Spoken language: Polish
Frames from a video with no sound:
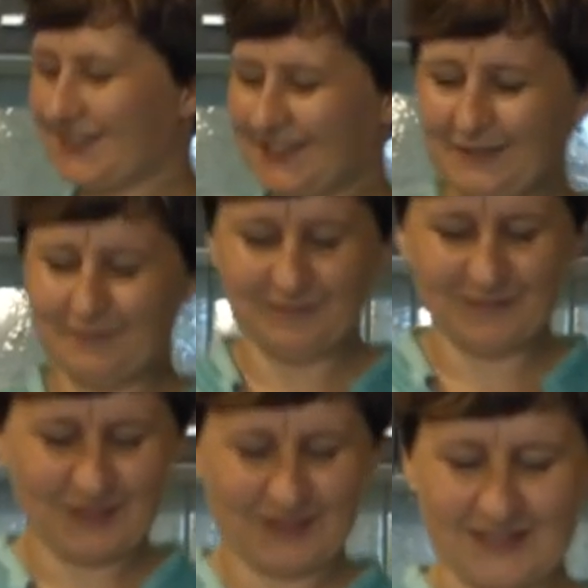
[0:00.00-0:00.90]
Ta
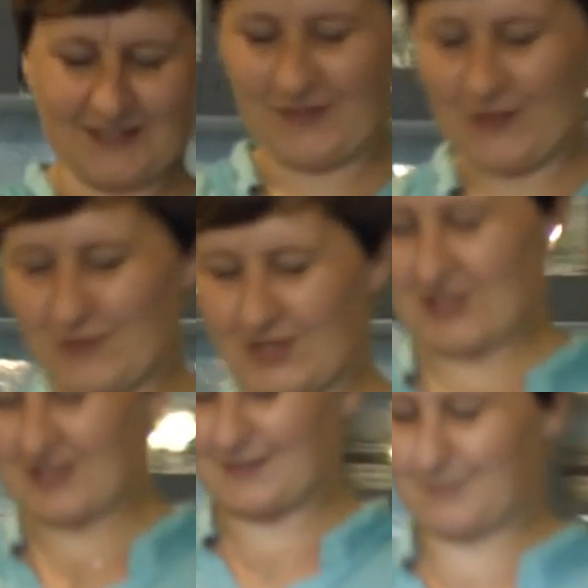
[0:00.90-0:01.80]
przyjaźń
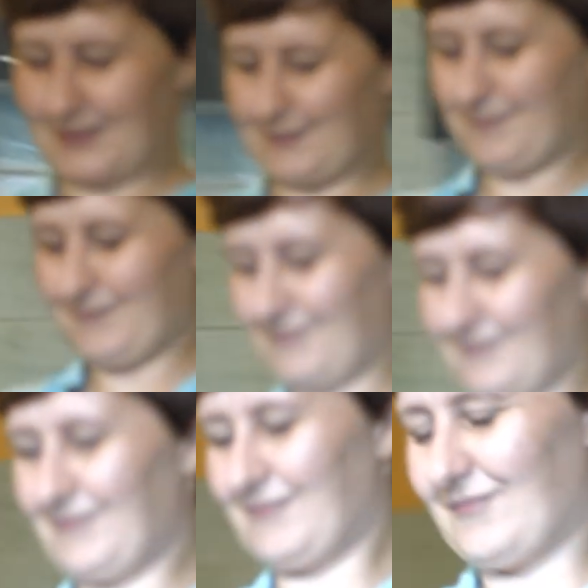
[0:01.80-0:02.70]
pokazuje, że
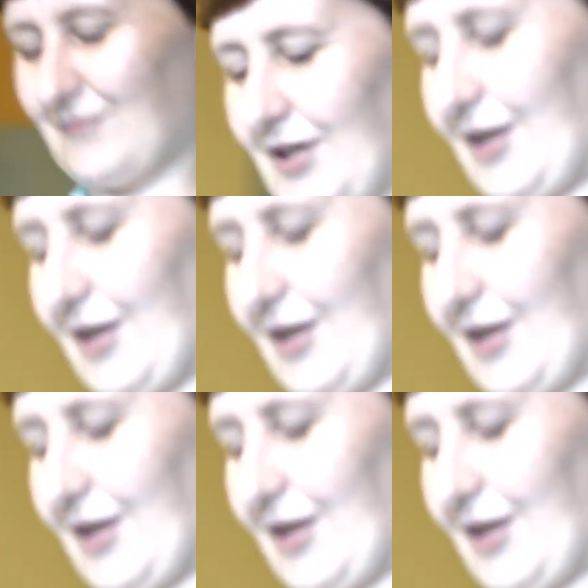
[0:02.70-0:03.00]
pokrewne dusze